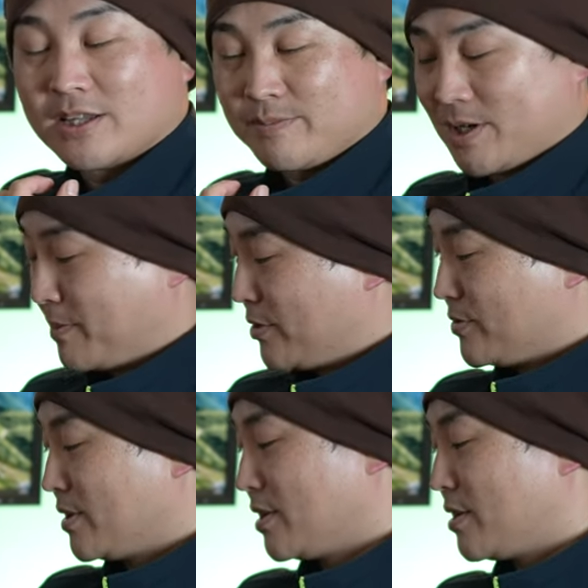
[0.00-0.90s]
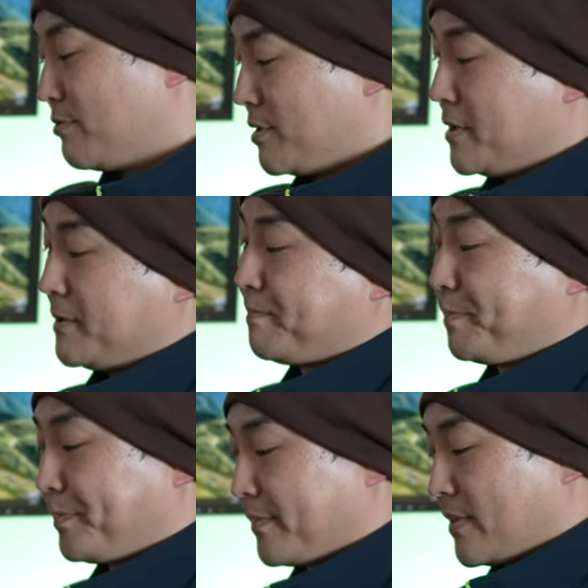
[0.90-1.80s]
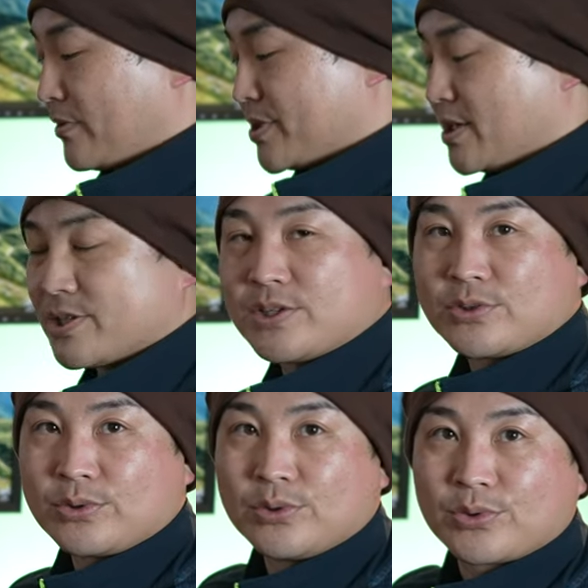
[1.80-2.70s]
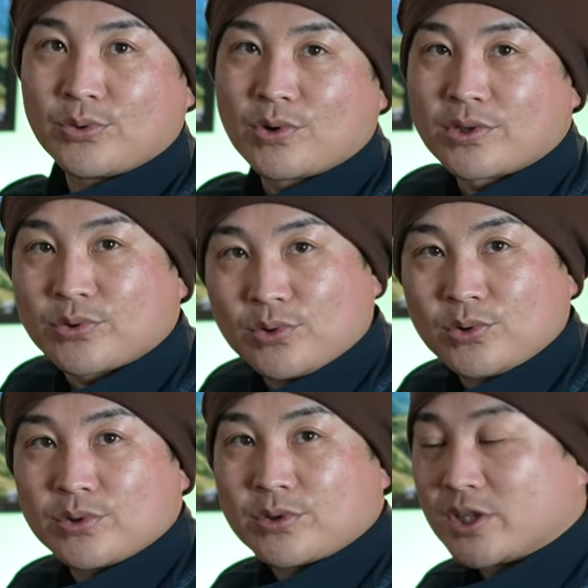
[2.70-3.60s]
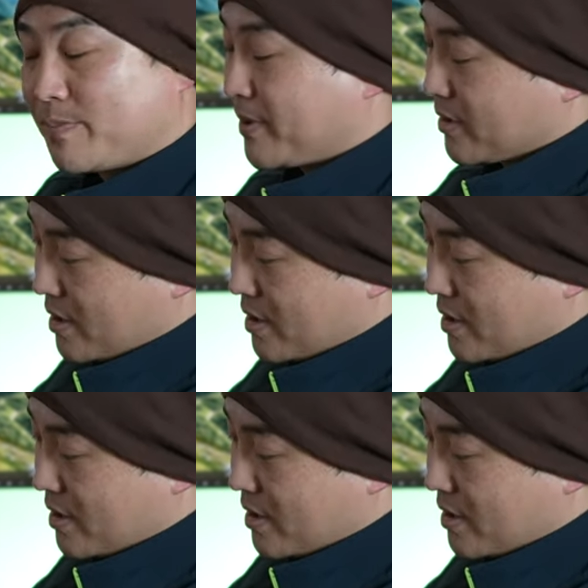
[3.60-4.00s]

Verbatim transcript: でマイメニュー設定は、これ写真と動画と2パ